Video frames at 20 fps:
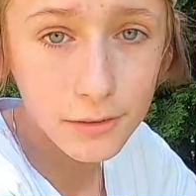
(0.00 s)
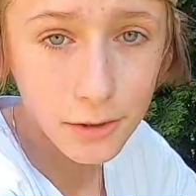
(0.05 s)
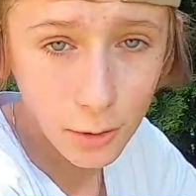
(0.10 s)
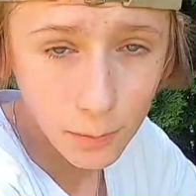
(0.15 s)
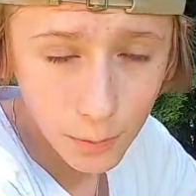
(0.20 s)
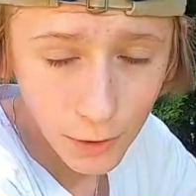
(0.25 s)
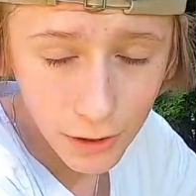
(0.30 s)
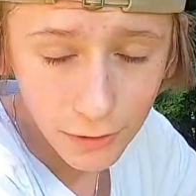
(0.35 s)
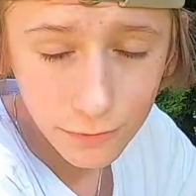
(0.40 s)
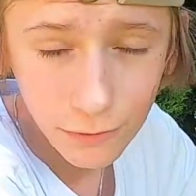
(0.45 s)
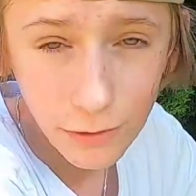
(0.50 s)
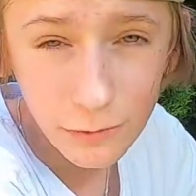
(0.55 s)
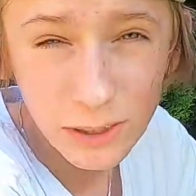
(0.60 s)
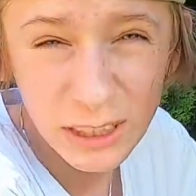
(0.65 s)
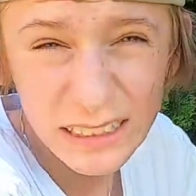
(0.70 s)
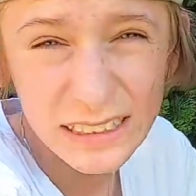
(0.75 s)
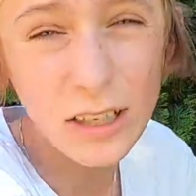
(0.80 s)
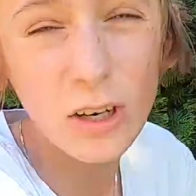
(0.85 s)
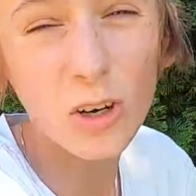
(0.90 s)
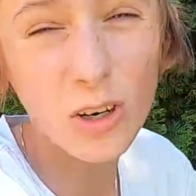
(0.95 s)
opowiem Wam
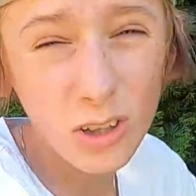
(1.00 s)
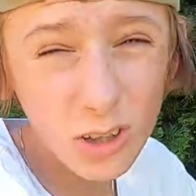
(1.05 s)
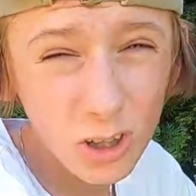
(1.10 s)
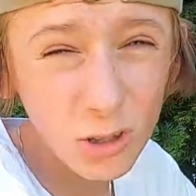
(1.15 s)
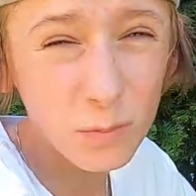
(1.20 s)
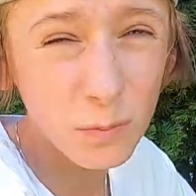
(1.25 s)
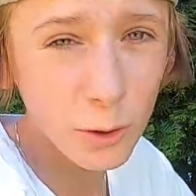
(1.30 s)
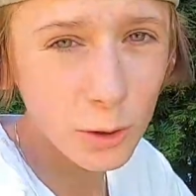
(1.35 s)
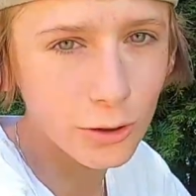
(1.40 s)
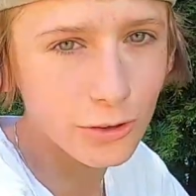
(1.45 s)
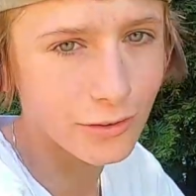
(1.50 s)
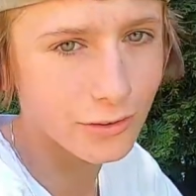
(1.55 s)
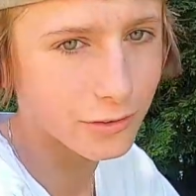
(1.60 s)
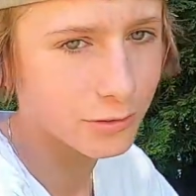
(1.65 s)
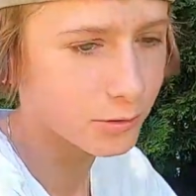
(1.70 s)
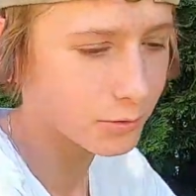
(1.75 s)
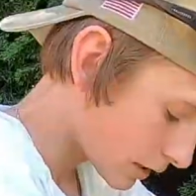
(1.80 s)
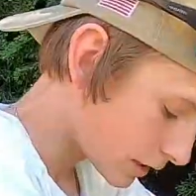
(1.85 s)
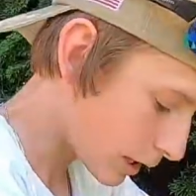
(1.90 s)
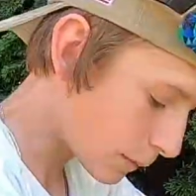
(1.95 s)
wszystko krok po
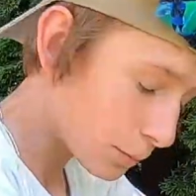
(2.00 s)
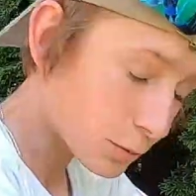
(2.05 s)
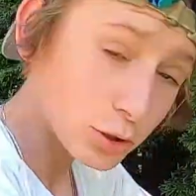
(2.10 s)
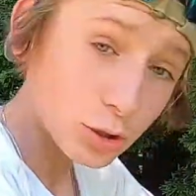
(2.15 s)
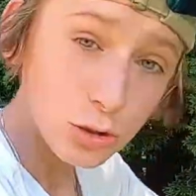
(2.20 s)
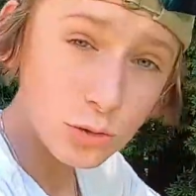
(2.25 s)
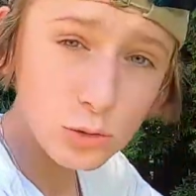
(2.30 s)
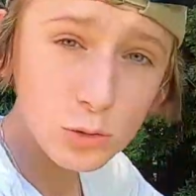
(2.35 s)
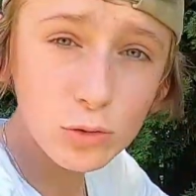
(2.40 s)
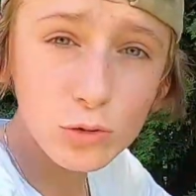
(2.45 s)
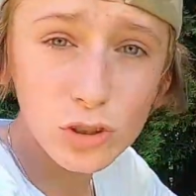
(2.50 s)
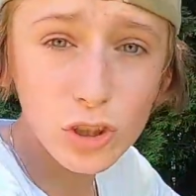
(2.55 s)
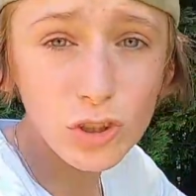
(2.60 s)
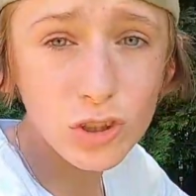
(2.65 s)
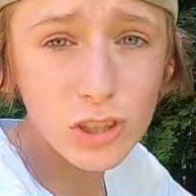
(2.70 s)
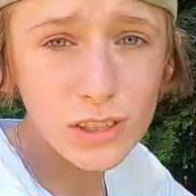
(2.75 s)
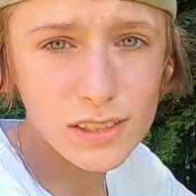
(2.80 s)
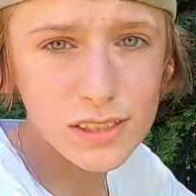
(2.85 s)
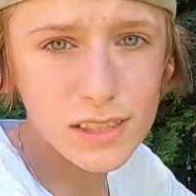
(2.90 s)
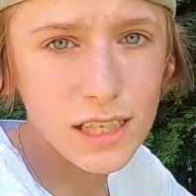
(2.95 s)
kroku. Na początku co
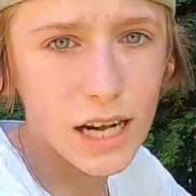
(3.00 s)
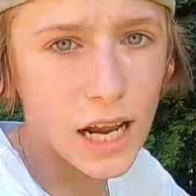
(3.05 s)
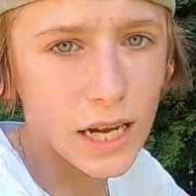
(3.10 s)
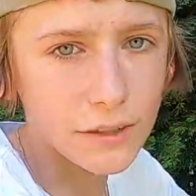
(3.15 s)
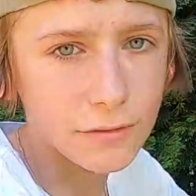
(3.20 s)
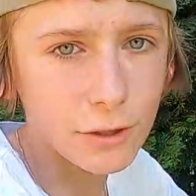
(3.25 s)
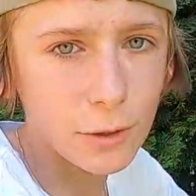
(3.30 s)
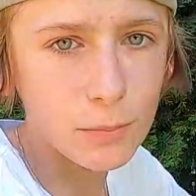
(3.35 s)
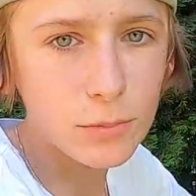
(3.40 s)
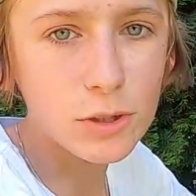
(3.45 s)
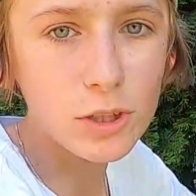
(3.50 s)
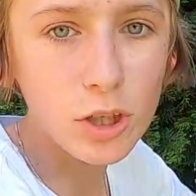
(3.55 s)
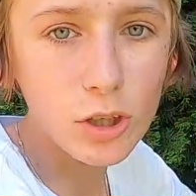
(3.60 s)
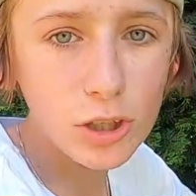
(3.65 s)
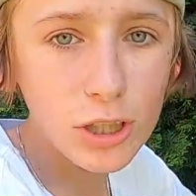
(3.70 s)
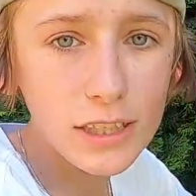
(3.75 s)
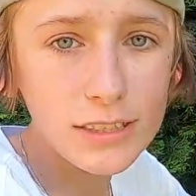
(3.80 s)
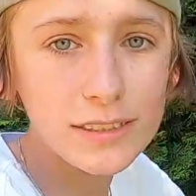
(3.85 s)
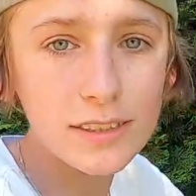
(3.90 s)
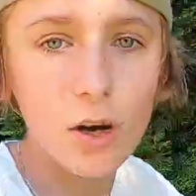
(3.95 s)
to jest crankflip?
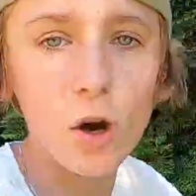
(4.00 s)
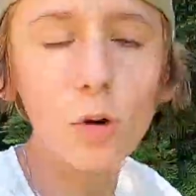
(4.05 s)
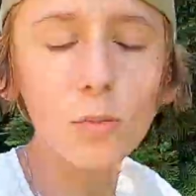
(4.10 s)
To jest